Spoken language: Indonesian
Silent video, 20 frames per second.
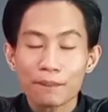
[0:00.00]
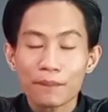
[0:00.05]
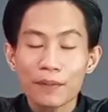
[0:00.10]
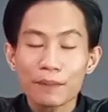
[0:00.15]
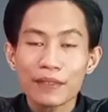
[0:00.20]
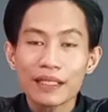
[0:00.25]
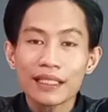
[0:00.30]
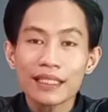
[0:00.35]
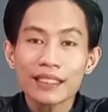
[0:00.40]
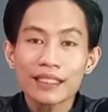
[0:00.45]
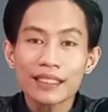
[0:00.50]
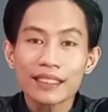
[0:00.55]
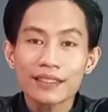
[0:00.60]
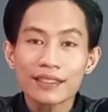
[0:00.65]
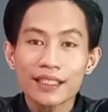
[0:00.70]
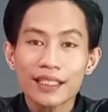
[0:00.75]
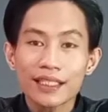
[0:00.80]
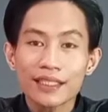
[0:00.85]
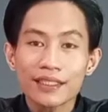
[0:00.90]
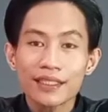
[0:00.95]
memiliki
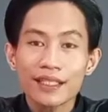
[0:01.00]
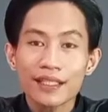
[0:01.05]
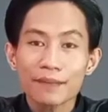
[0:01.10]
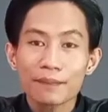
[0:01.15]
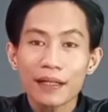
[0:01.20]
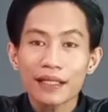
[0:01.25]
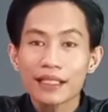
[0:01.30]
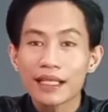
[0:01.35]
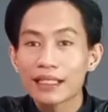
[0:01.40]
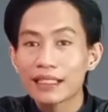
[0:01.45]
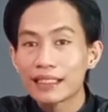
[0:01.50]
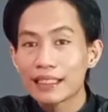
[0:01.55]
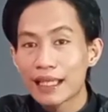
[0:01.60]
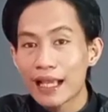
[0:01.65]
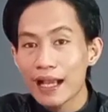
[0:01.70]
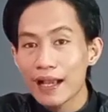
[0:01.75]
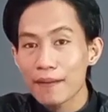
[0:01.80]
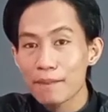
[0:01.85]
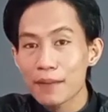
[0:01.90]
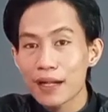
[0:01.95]
ciri-ciri
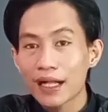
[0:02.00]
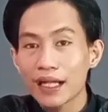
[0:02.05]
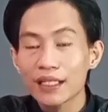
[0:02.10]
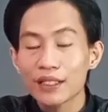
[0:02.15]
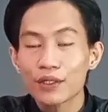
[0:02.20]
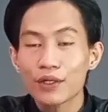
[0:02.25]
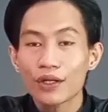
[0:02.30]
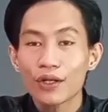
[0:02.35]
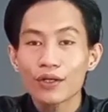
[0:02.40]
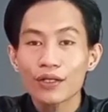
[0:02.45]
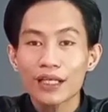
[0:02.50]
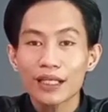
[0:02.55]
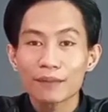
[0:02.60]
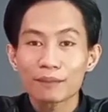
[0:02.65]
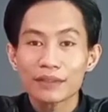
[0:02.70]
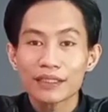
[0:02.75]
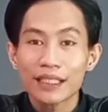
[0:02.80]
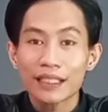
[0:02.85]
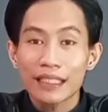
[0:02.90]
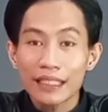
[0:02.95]
madaniyah maka
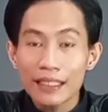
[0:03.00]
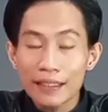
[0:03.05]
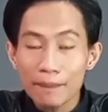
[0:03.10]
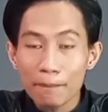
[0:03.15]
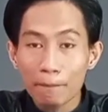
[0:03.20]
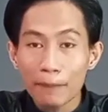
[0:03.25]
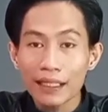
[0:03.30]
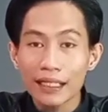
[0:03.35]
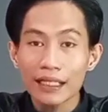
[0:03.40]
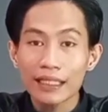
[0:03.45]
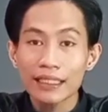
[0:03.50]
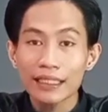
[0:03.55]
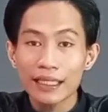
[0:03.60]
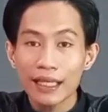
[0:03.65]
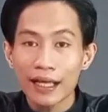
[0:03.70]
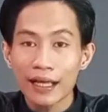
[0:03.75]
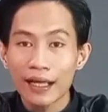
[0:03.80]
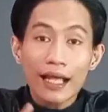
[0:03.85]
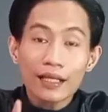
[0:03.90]
digolongkan menjadi madaniyah.